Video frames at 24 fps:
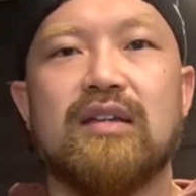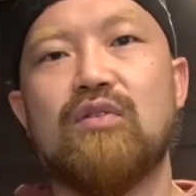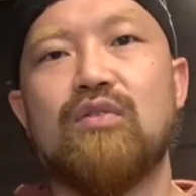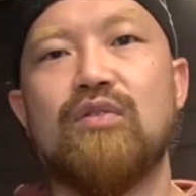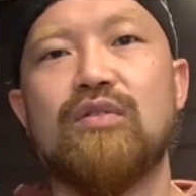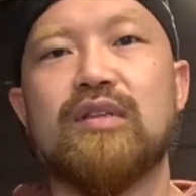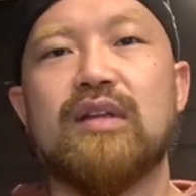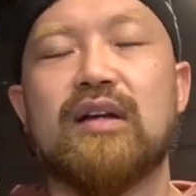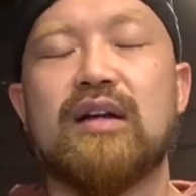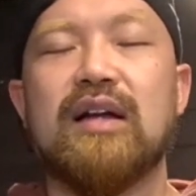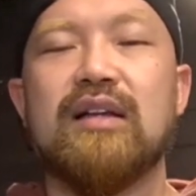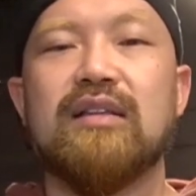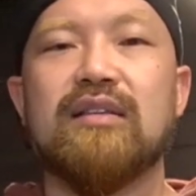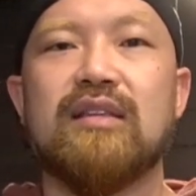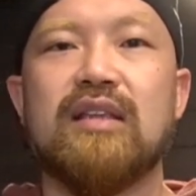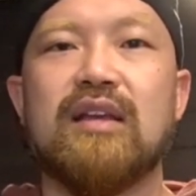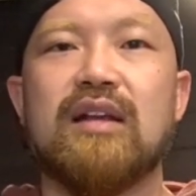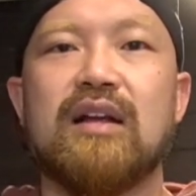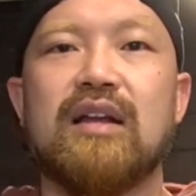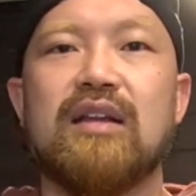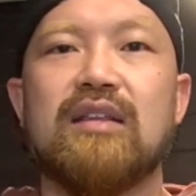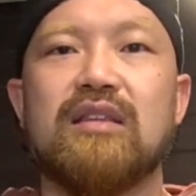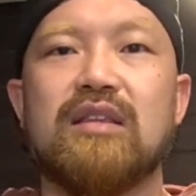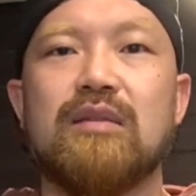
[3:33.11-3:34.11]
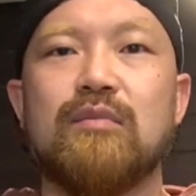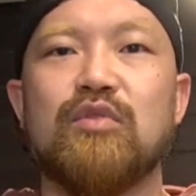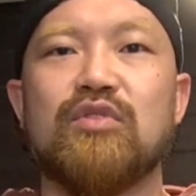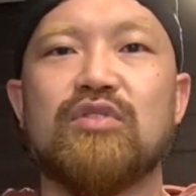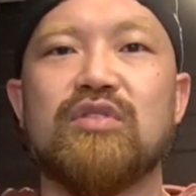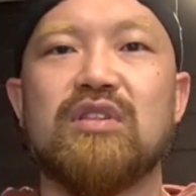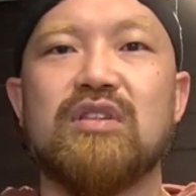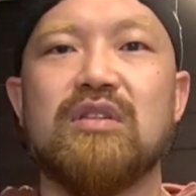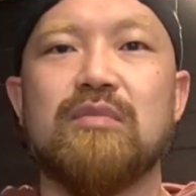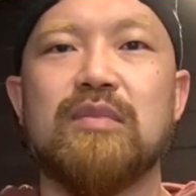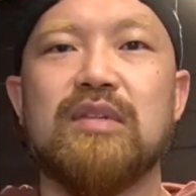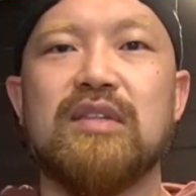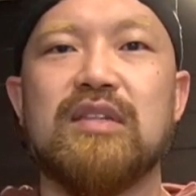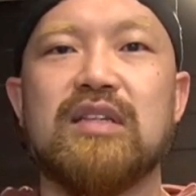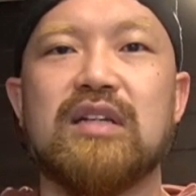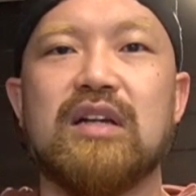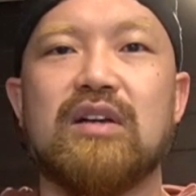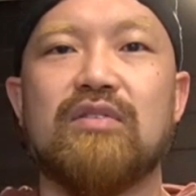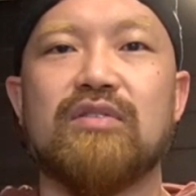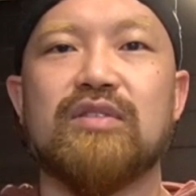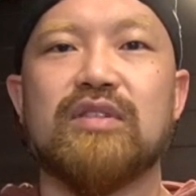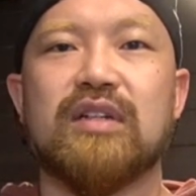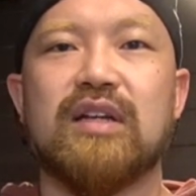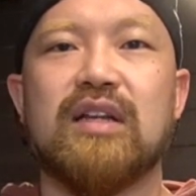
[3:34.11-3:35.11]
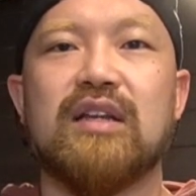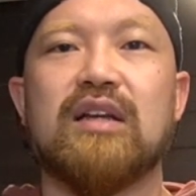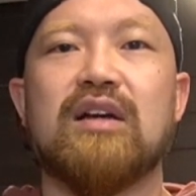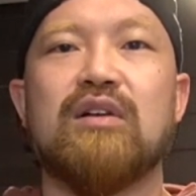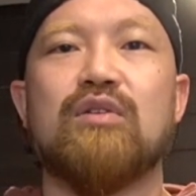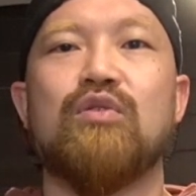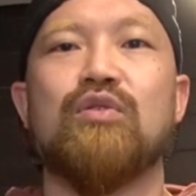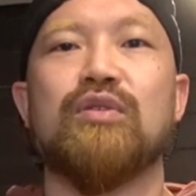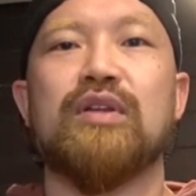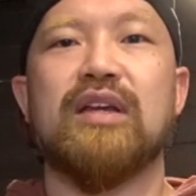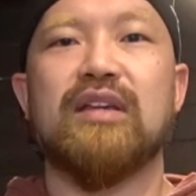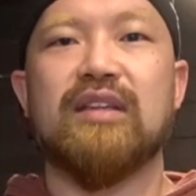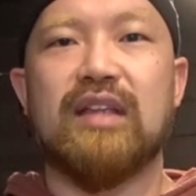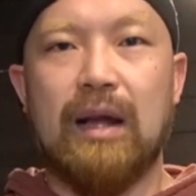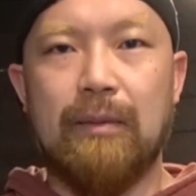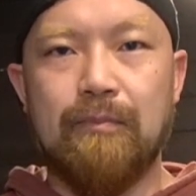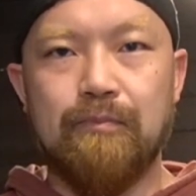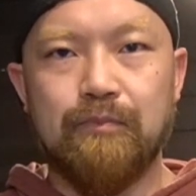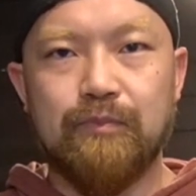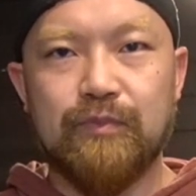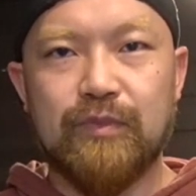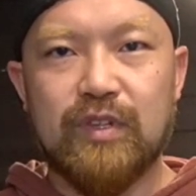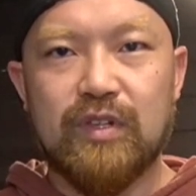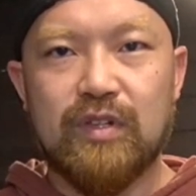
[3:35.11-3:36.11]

こういった観点から言っても睡眠時間をしっかり確保できた